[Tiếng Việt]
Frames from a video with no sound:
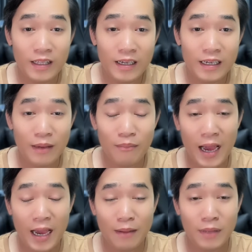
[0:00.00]
như cái
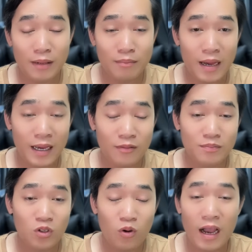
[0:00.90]
bà mà bà
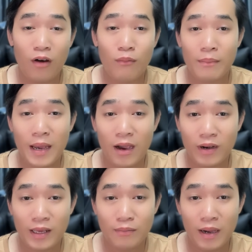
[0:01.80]
hoa hậu bảy màu
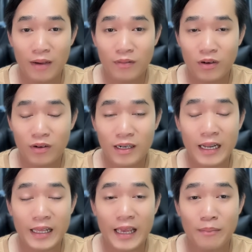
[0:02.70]
này bà phải nói rất
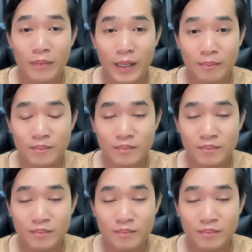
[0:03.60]
là nham hiểm